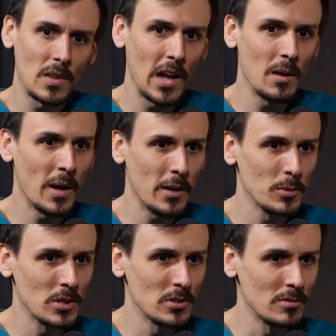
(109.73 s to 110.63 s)
ale
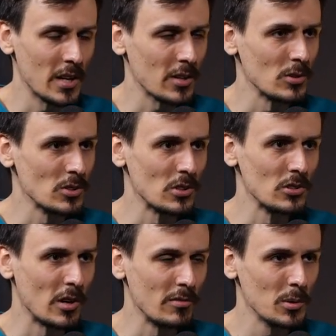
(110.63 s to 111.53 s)
mają też wartość
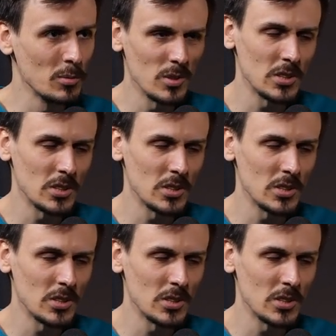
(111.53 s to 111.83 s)
rynkową,